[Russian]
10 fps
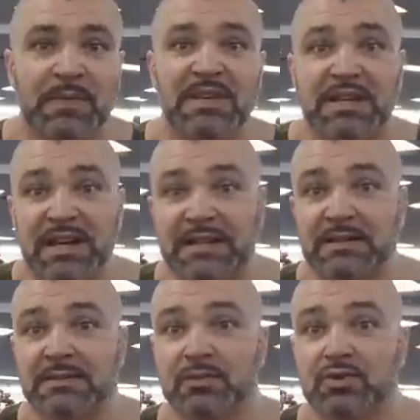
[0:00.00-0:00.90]
и как
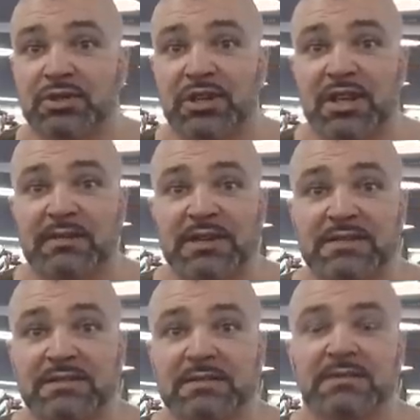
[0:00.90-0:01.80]
нужно тренировать
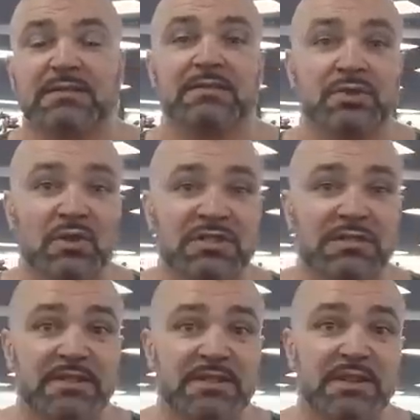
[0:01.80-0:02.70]

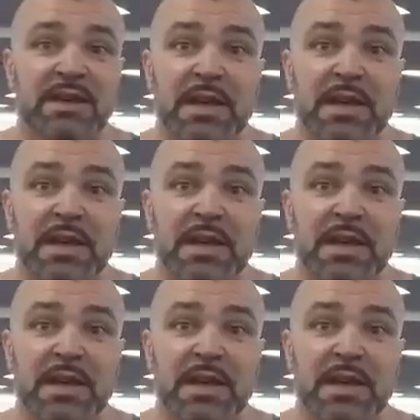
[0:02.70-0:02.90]
выносливость,